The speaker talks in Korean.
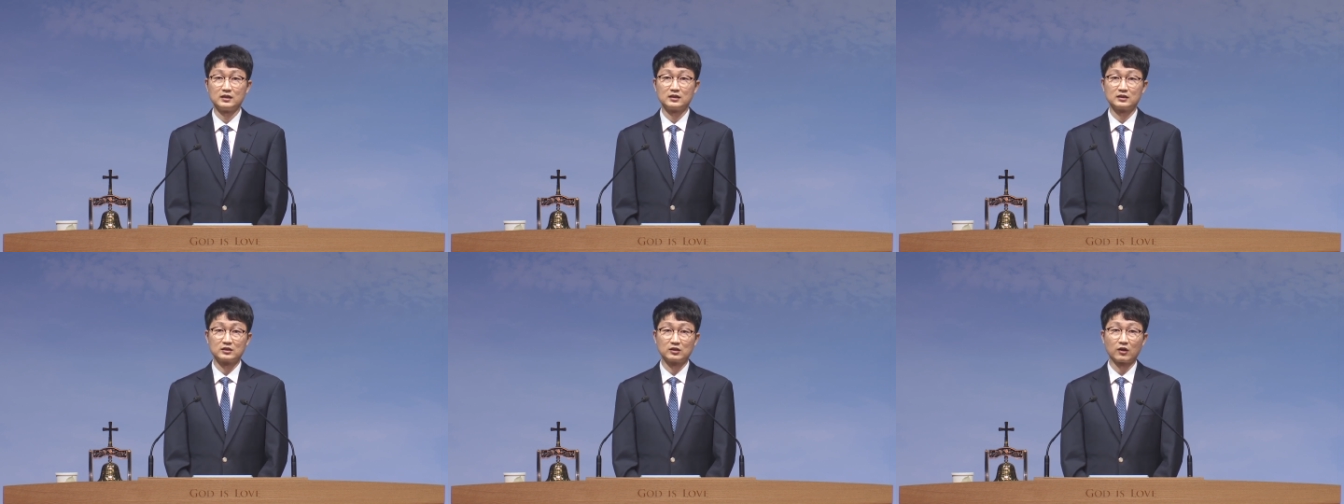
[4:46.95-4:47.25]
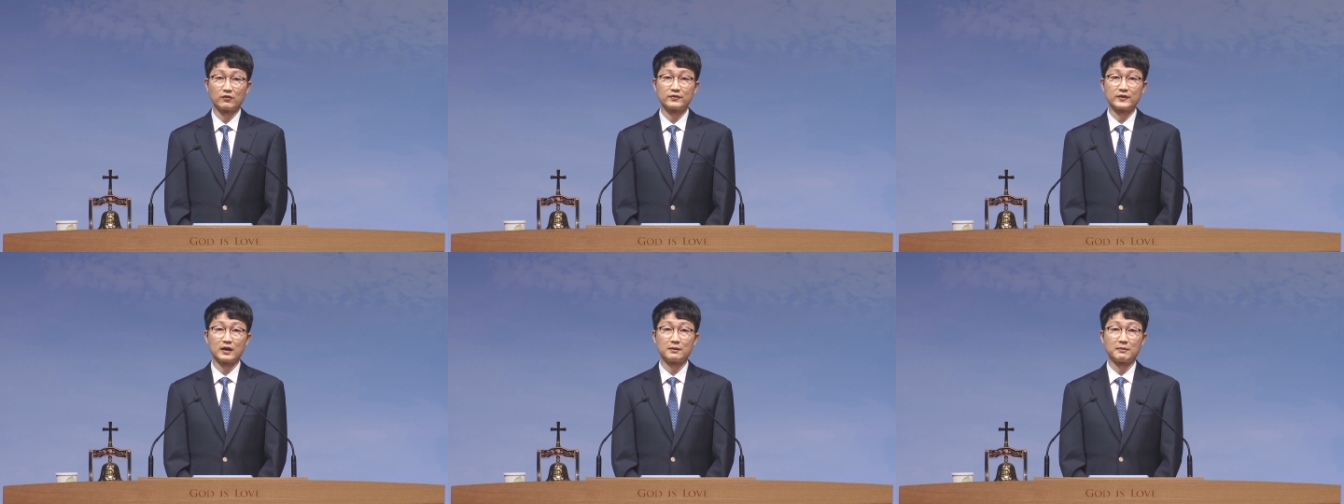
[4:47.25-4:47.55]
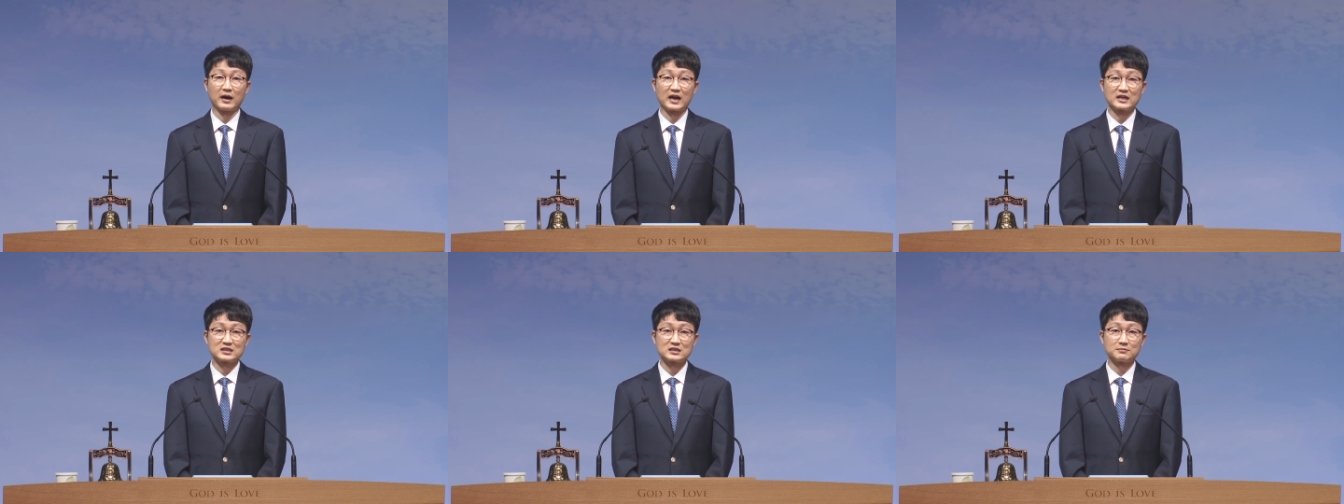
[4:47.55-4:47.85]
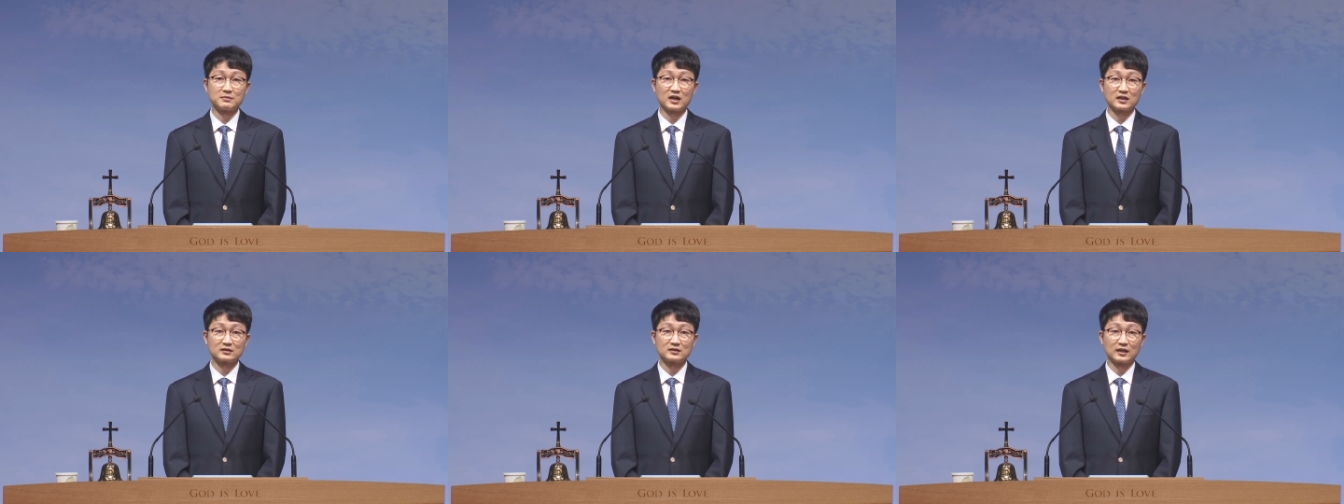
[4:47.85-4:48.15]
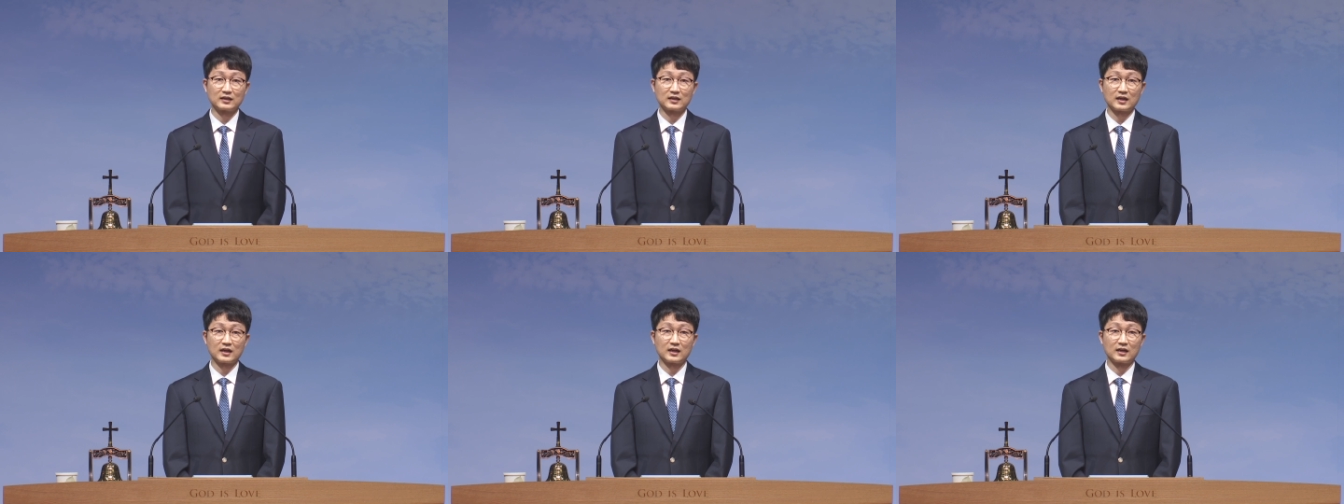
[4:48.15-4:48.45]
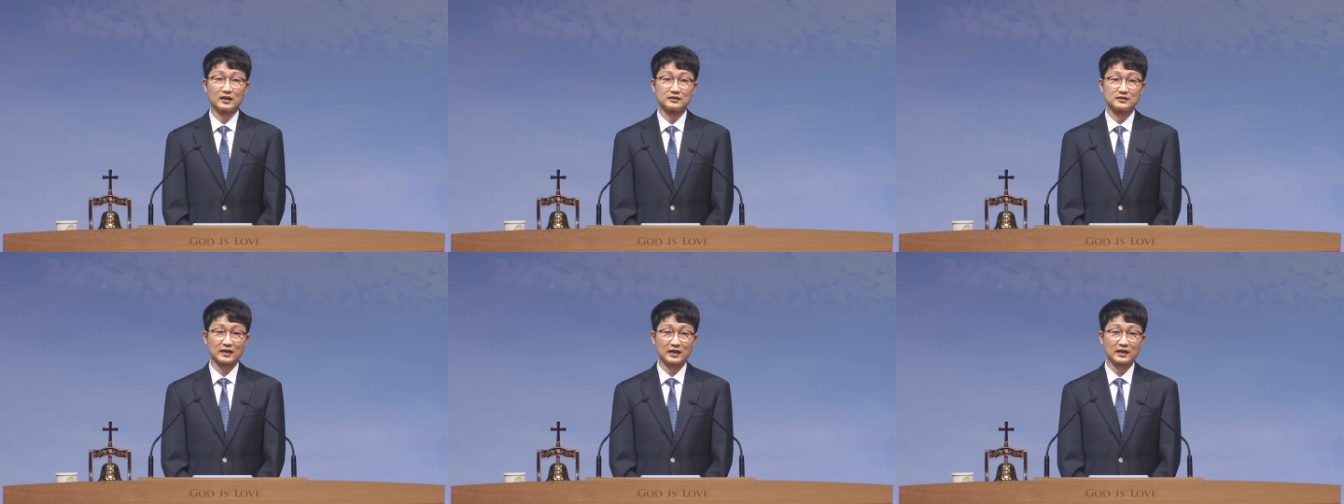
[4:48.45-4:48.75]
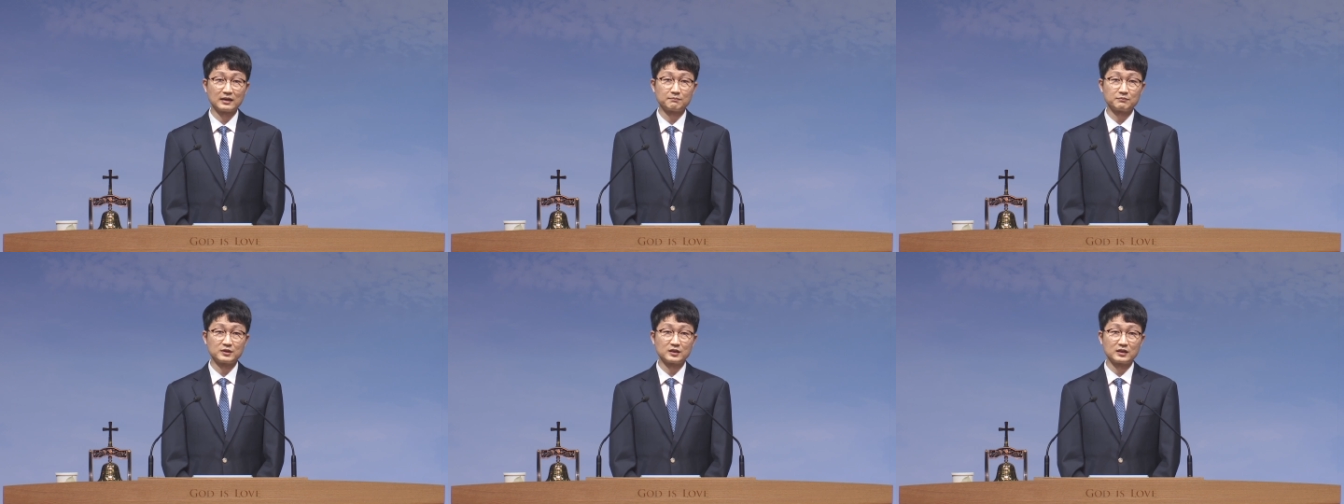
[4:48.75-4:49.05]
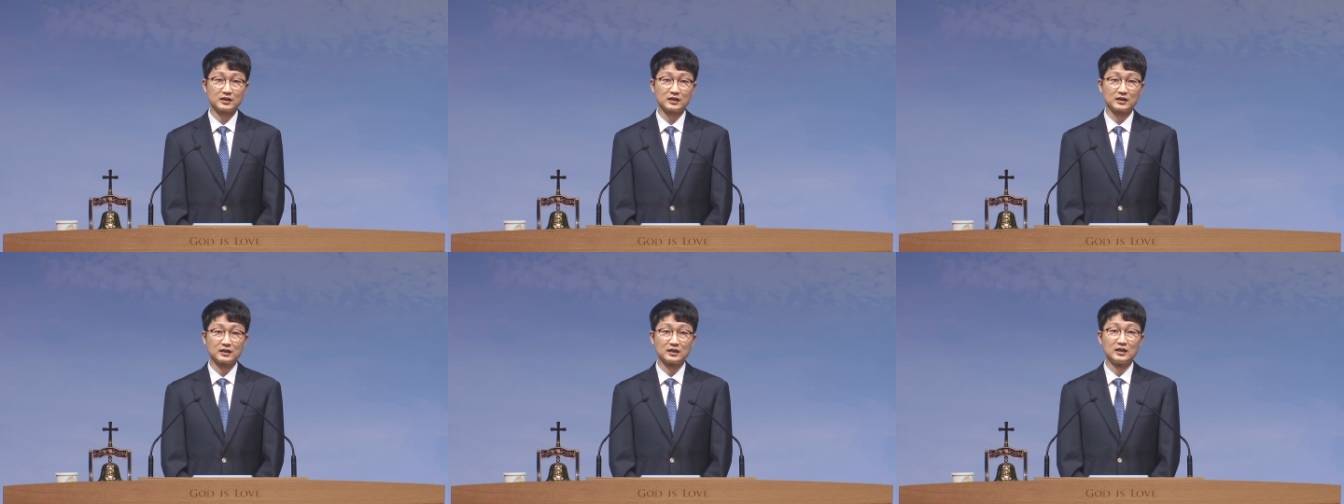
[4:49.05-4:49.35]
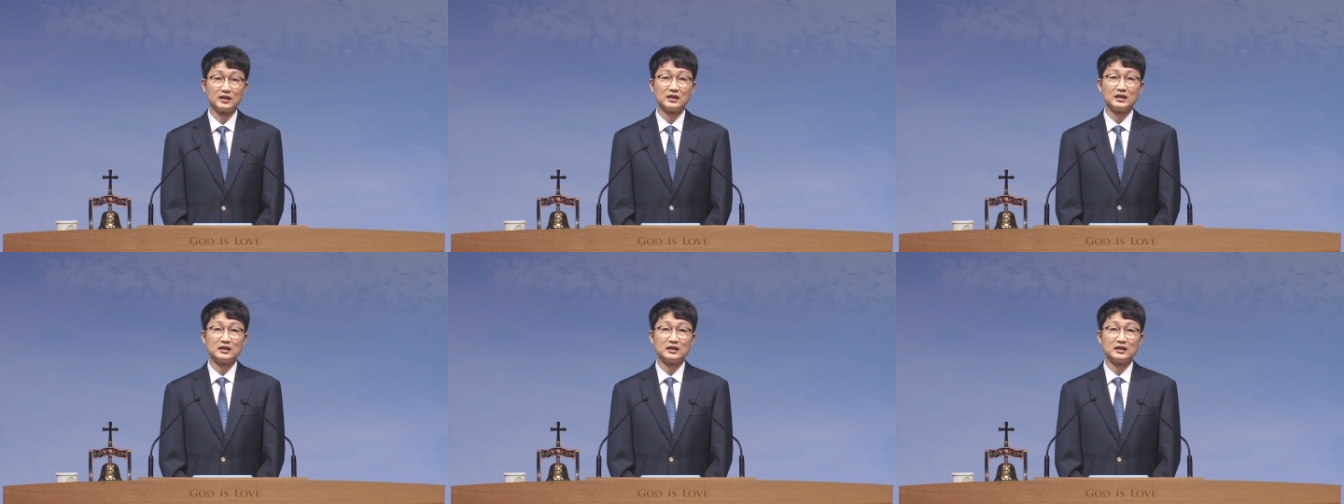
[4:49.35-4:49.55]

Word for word: 그런데 마지막 때에 사람들이